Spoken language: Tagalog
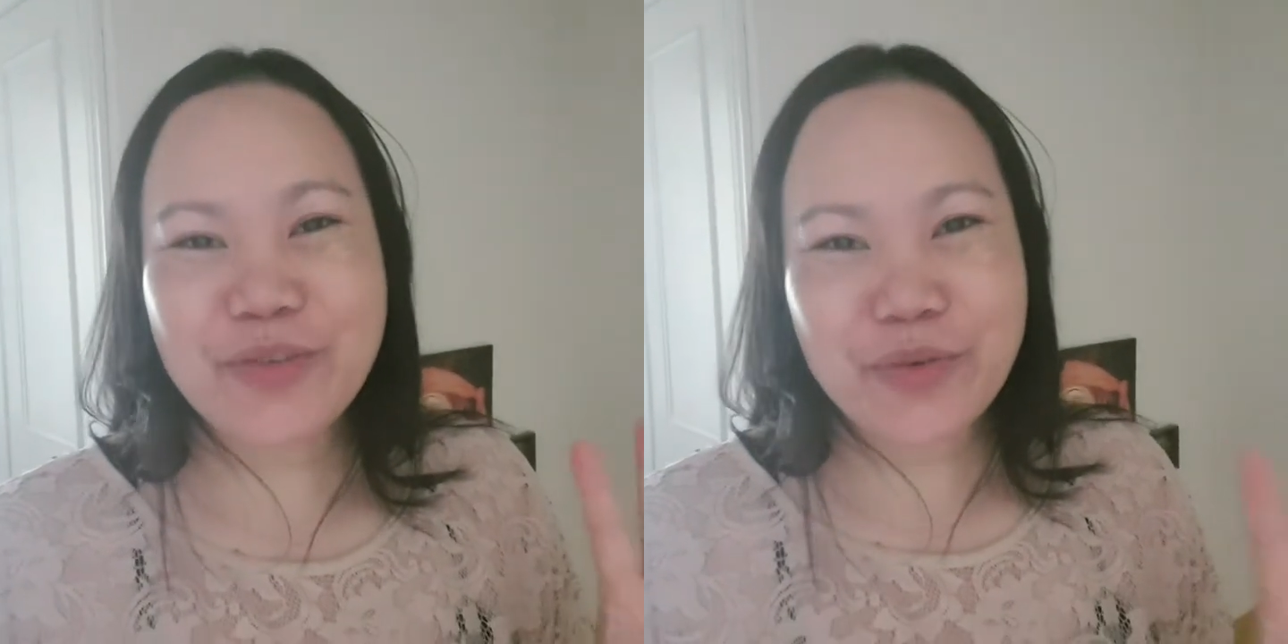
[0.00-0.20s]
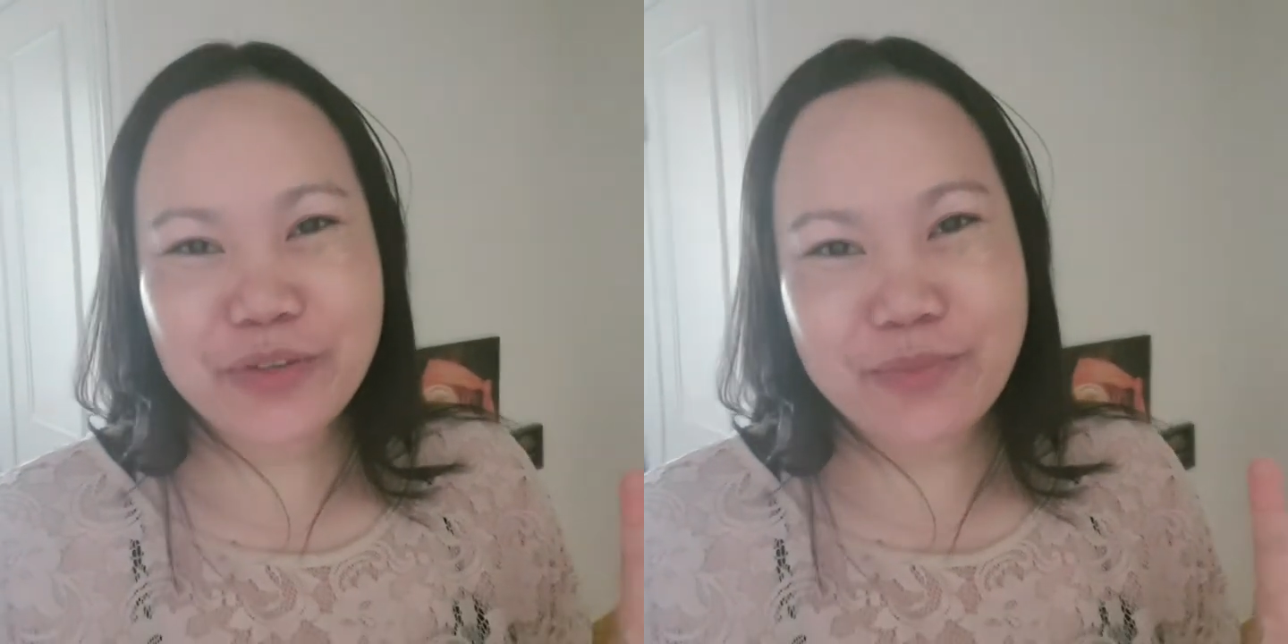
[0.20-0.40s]

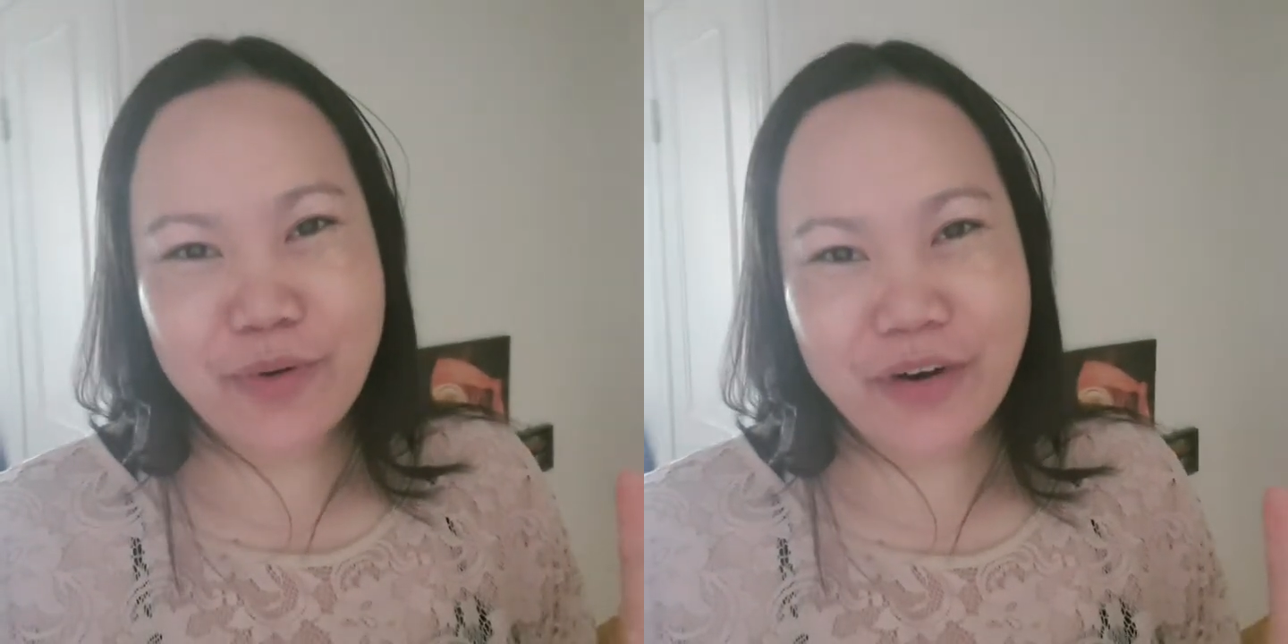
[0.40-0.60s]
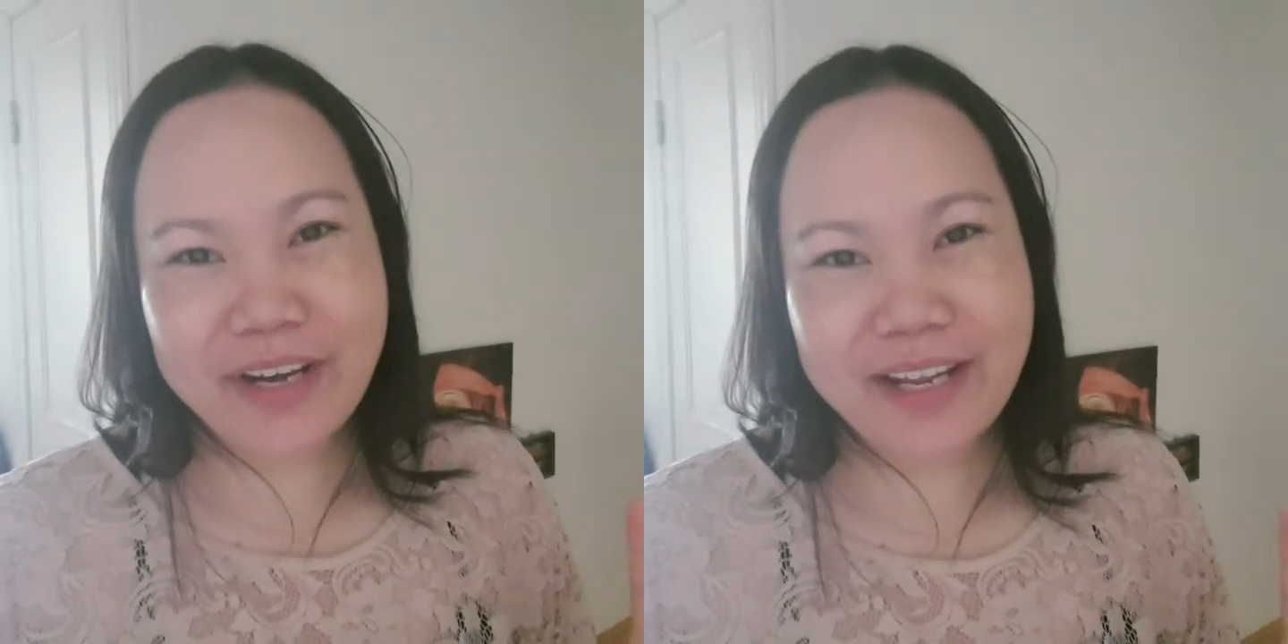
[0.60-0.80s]
Good
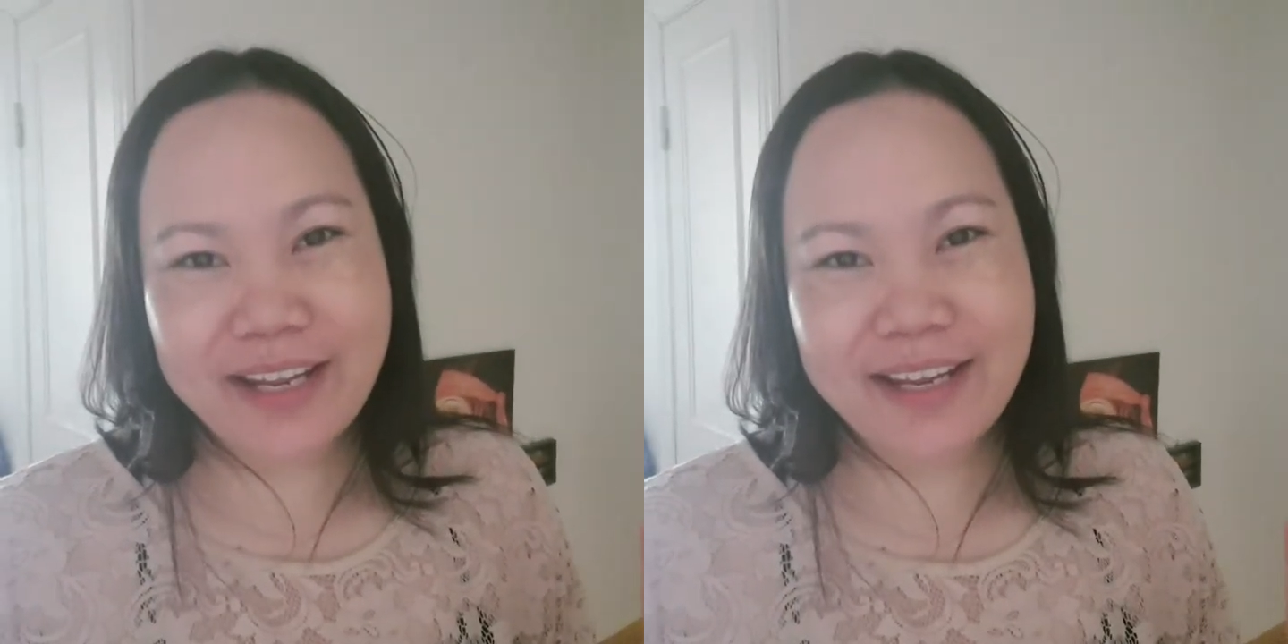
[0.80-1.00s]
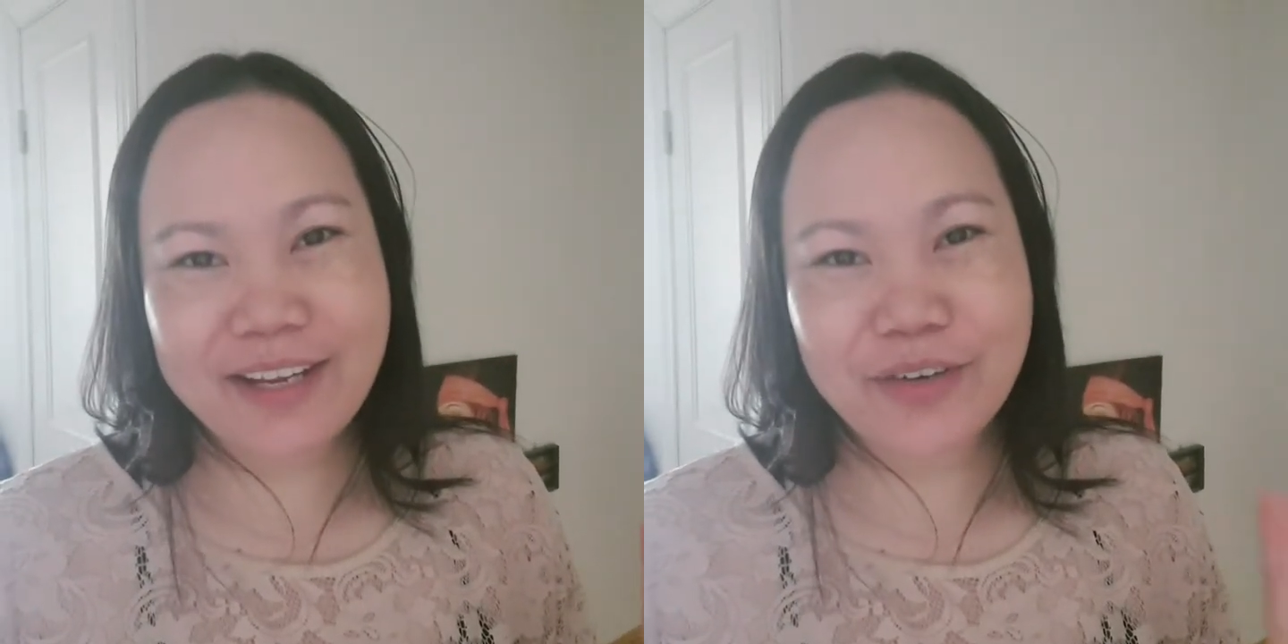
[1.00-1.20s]

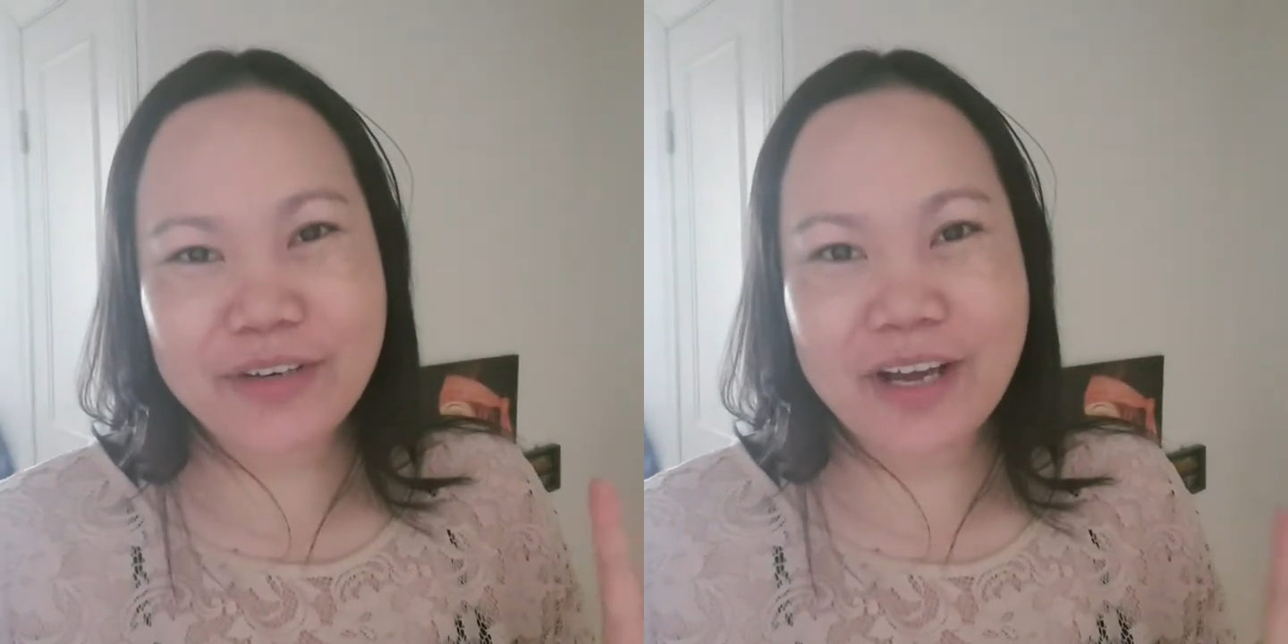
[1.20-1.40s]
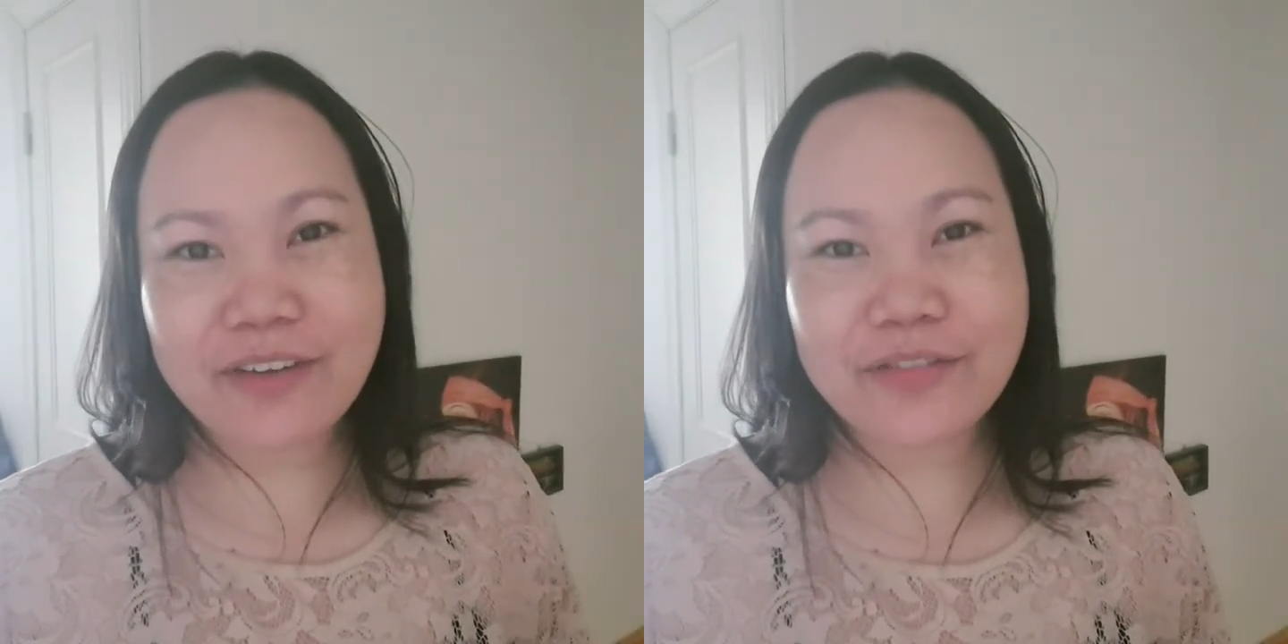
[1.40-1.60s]
morning, good
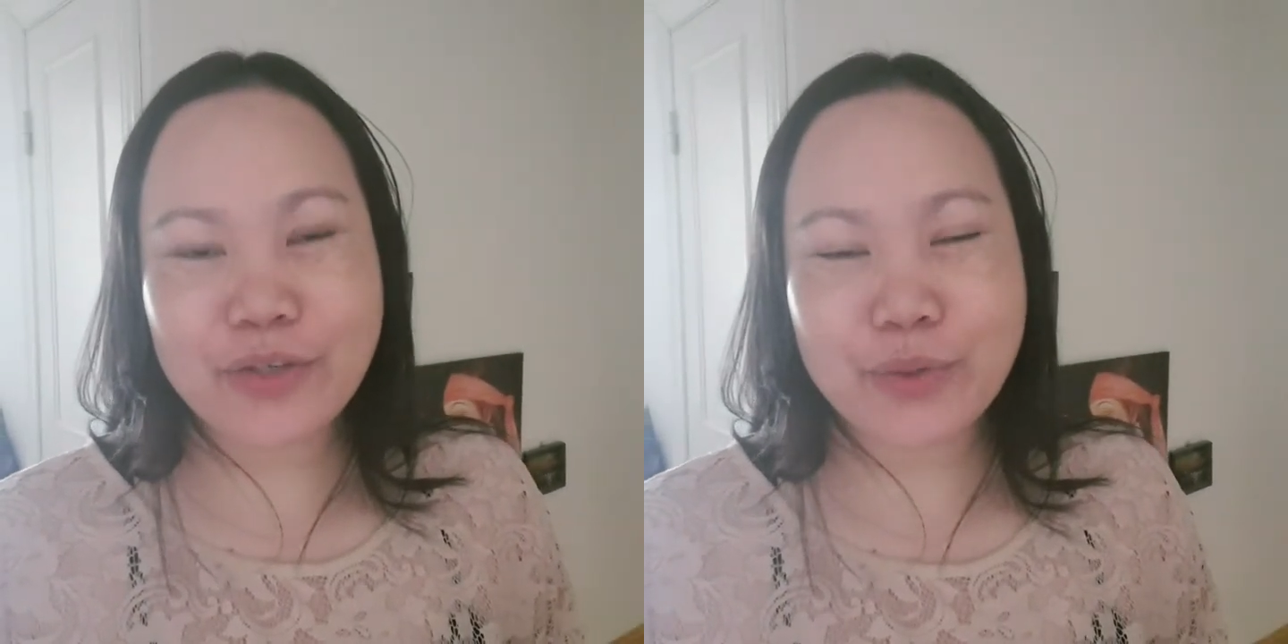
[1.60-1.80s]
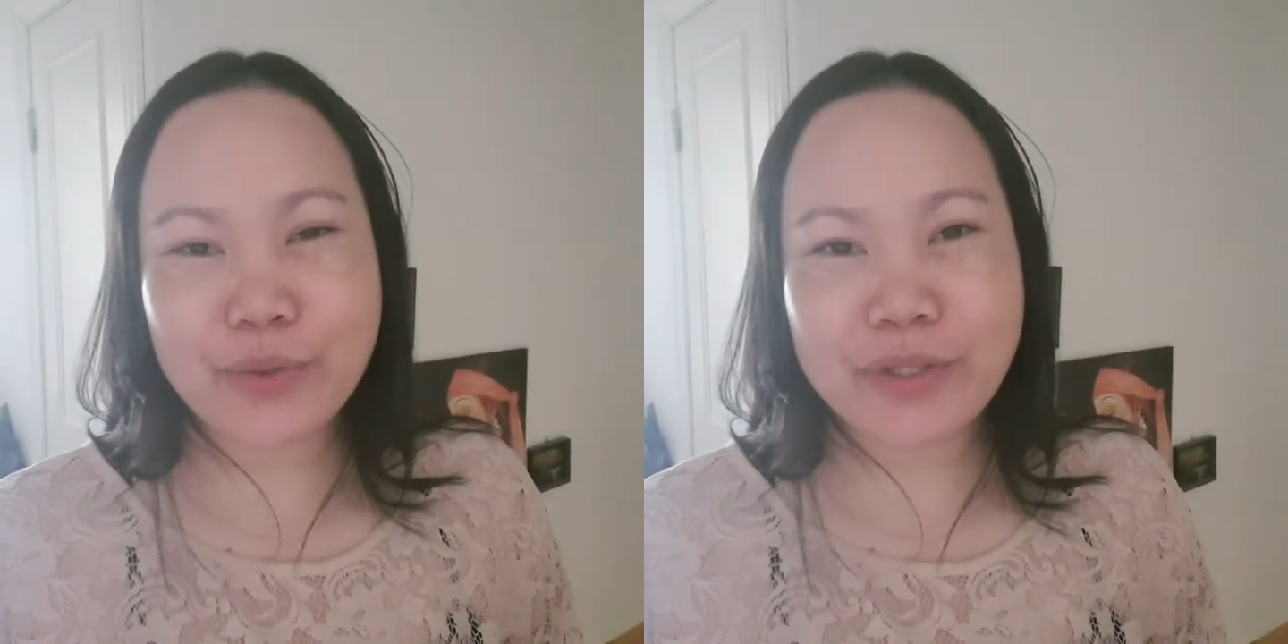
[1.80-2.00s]

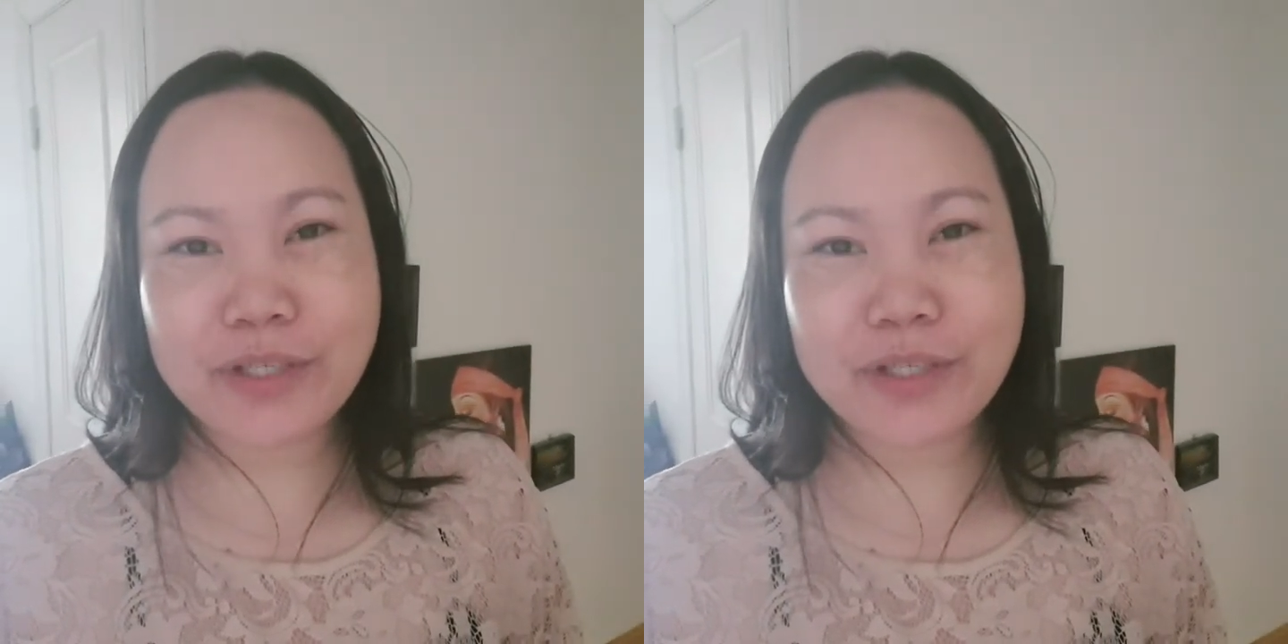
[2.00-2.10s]
afternoon,